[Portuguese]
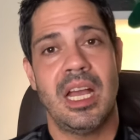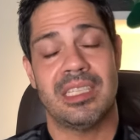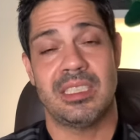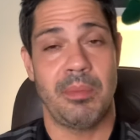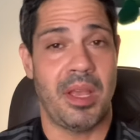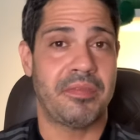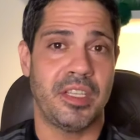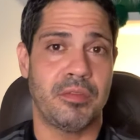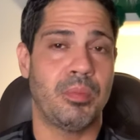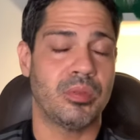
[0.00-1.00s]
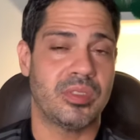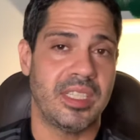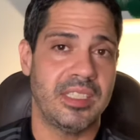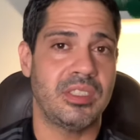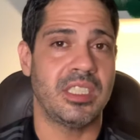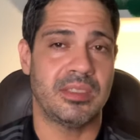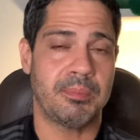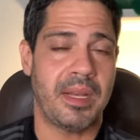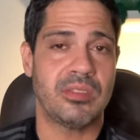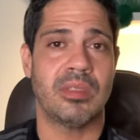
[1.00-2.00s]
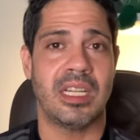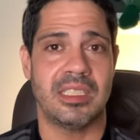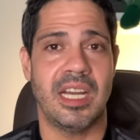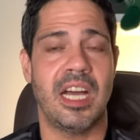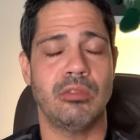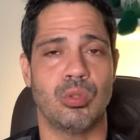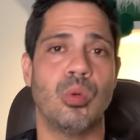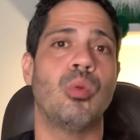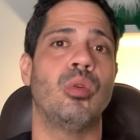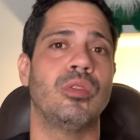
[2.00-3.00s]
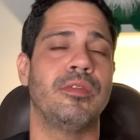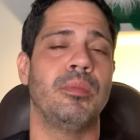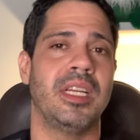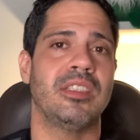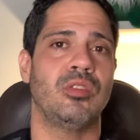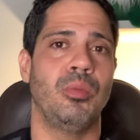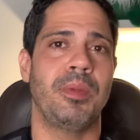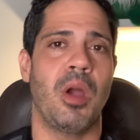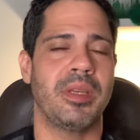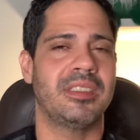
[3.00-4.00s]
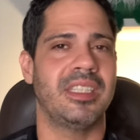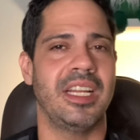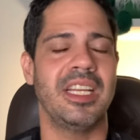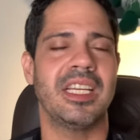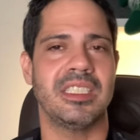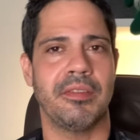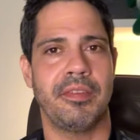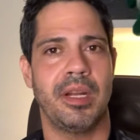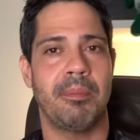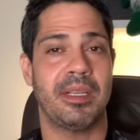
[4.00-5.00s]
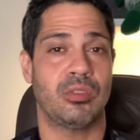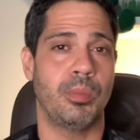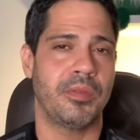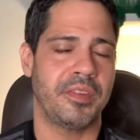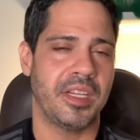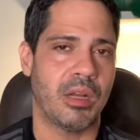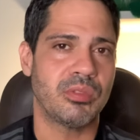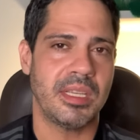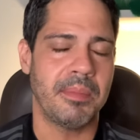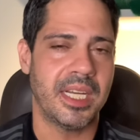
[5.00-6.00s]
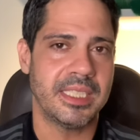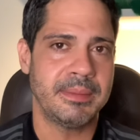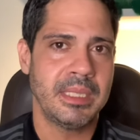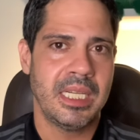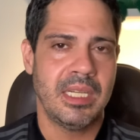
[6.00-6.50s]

a CBF teve o bom senso, tinha espaço no calendário, o jogo contra o Fluminense do Piauí que seria quinta-feira passou para o final de semana.